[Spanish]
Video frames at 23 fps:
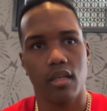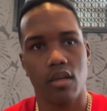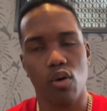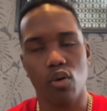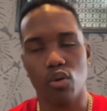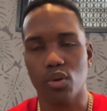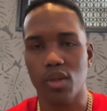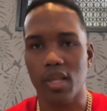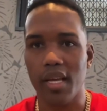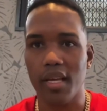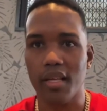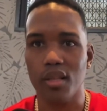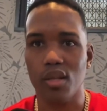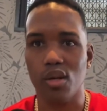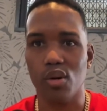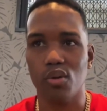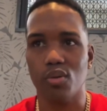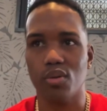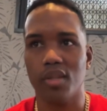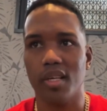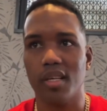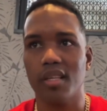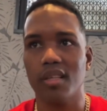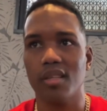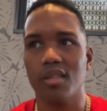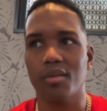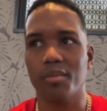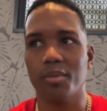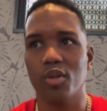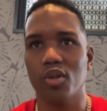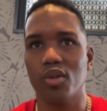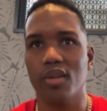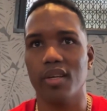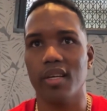Contento, contento,
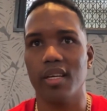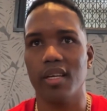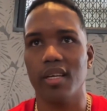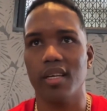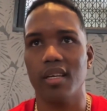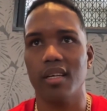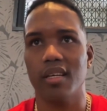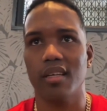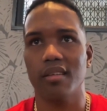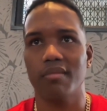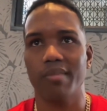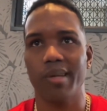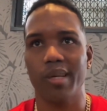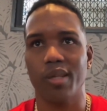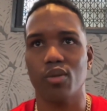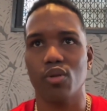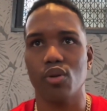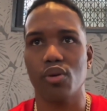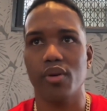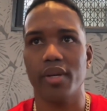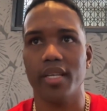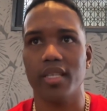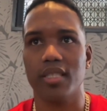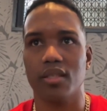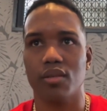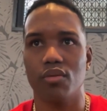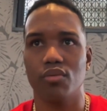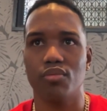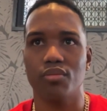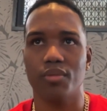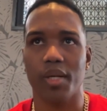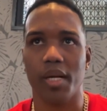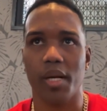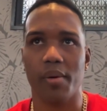porque esto es
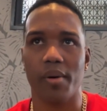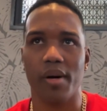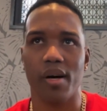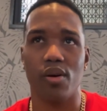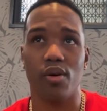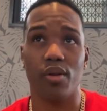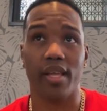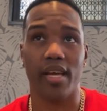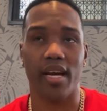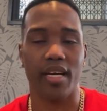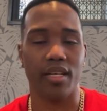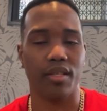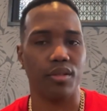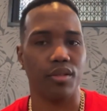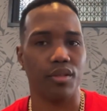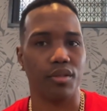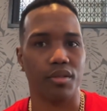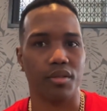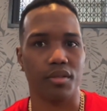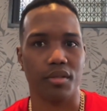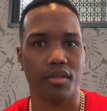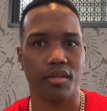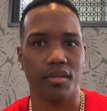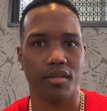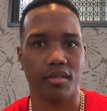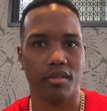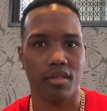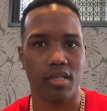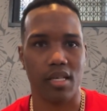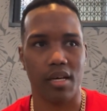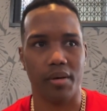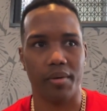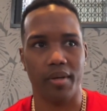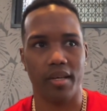un trabajo de años,
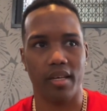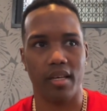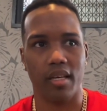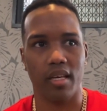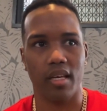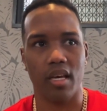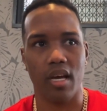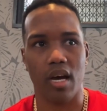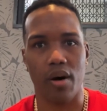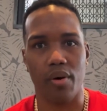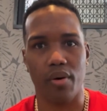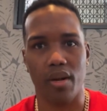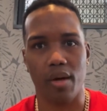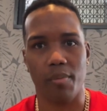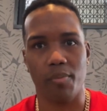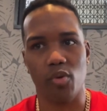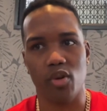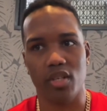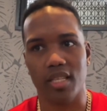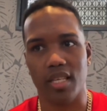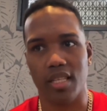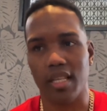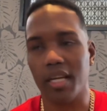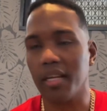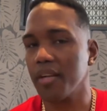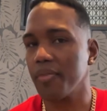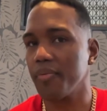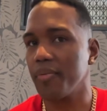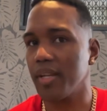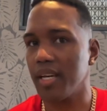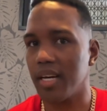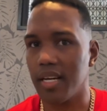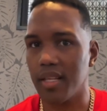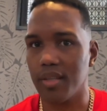¿sabes? Y ahora pues se está
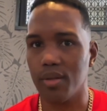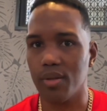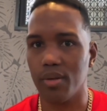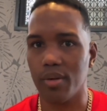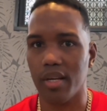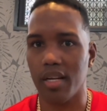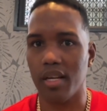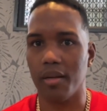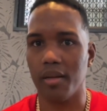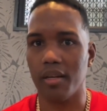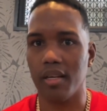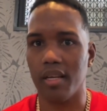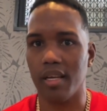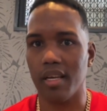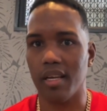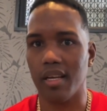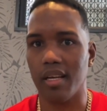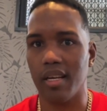reflejando en el, en